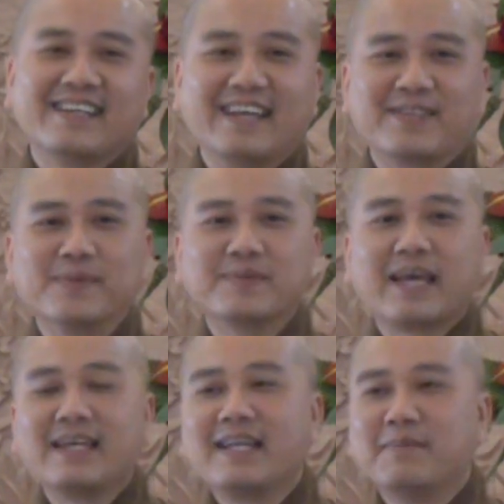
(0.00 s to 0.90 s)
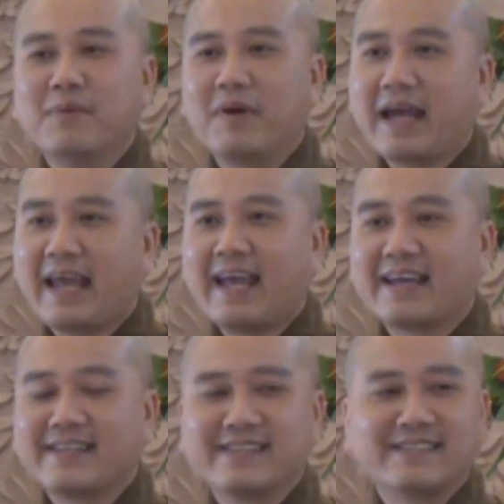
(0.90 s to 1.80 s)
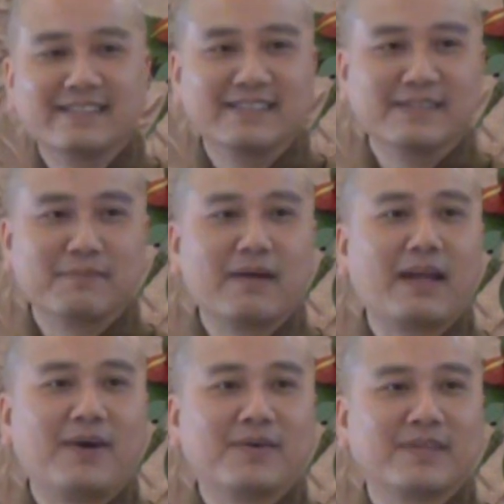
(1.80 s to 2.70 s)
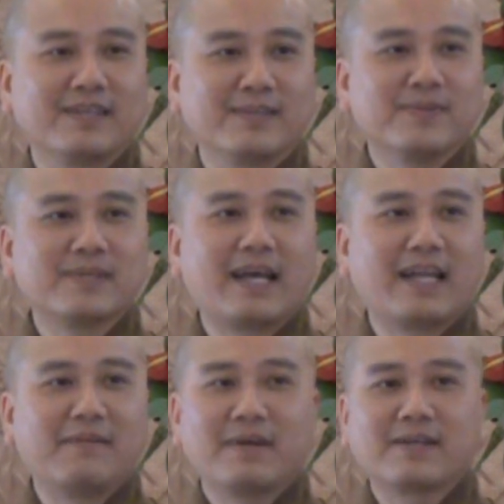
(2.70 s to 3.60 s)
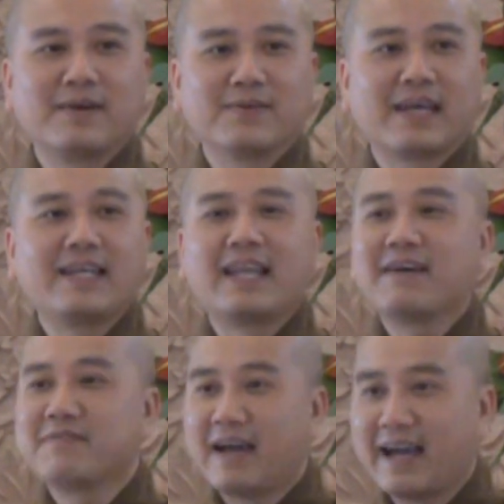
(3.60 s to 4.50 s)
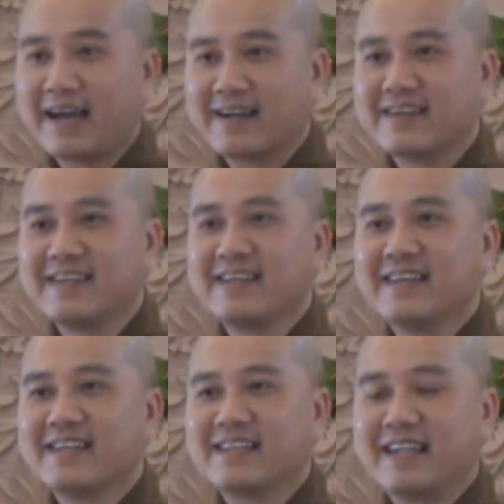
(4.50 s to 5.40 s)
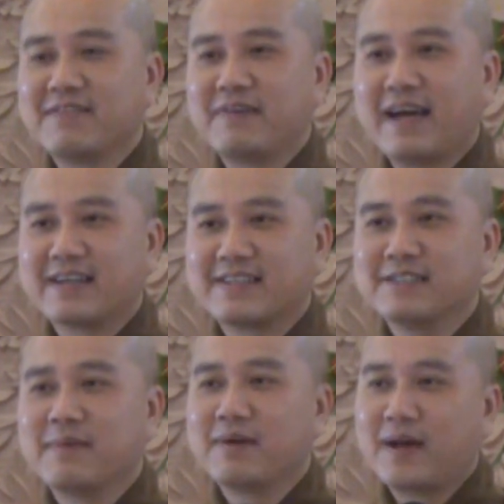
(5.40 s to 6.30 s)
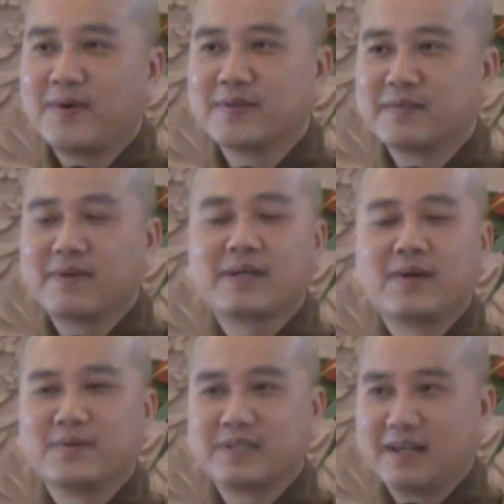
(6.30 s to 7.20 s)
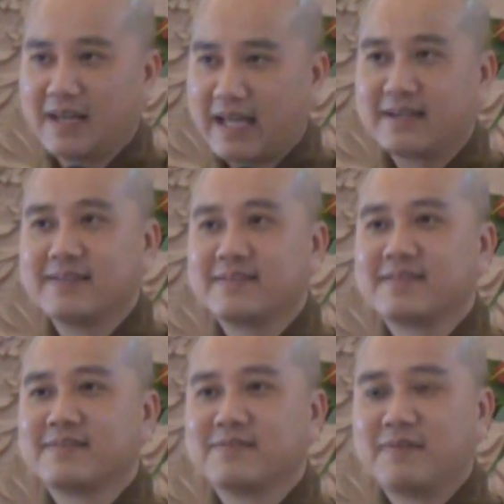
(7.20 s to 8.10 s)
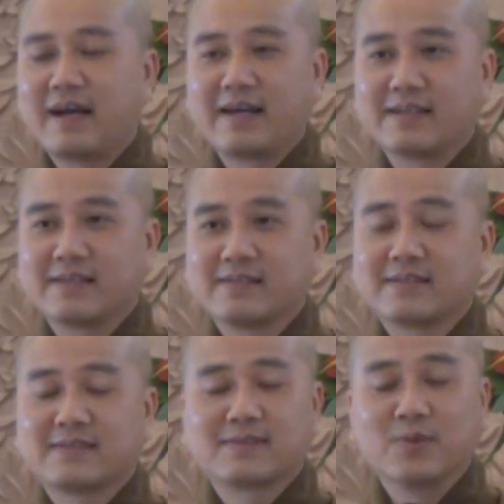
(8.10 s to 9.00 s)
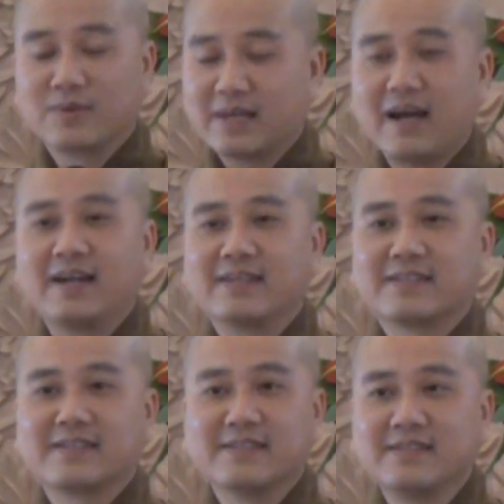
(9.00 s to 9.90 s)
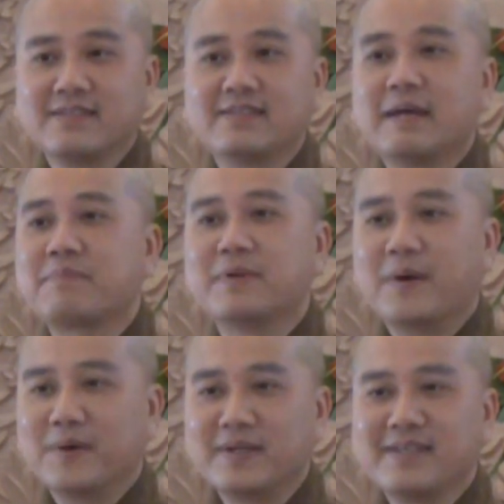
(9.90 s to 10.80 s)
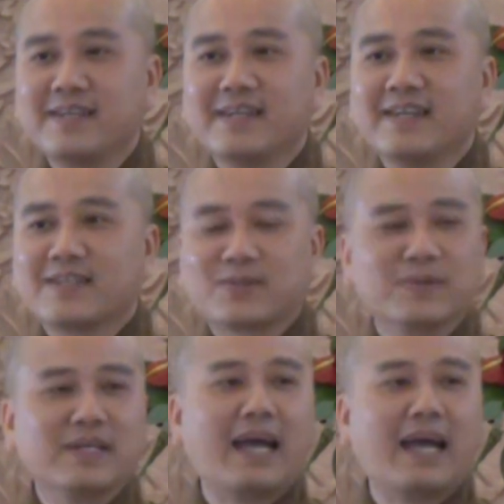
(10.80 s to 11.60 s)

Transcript: để chúng thấy là mùa hè thì chưa được bao lâu thì chúng ta đã bắt đầu thấy lá vàng. Lá vàng chưa bao lâu thì bắt đầu trời lạnh và cuộc đời cứ đắp đổi xuân